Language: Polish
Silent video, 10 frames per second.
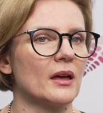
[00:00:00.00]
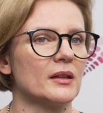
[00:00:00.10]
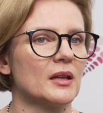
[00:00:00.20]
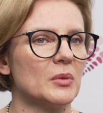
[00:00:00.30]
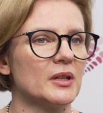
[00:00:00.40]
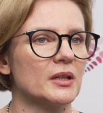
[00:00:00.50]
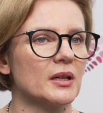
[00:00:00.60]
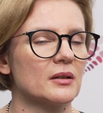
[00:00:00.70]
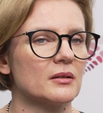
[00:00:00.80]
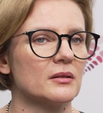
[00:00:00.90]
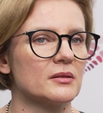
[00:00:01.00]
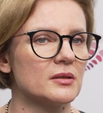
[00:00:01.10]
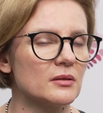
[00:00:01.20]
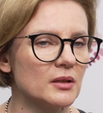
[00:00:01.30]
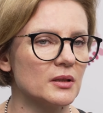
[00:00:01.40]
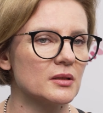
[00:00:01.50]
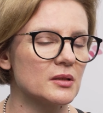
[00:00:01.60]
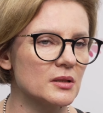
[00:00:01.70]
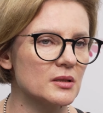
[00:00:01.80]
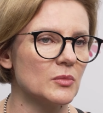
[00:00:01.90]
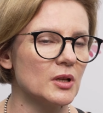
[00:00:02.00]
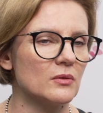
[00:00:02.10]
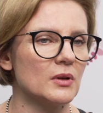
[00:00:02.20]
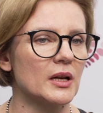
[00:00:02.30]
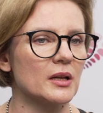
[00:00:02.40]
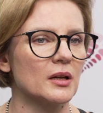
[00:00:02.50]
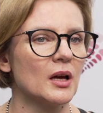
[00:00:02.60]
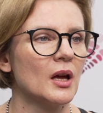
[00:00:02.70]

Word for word: na badaniach cytometrycznych, genetycznych czy molekularnych.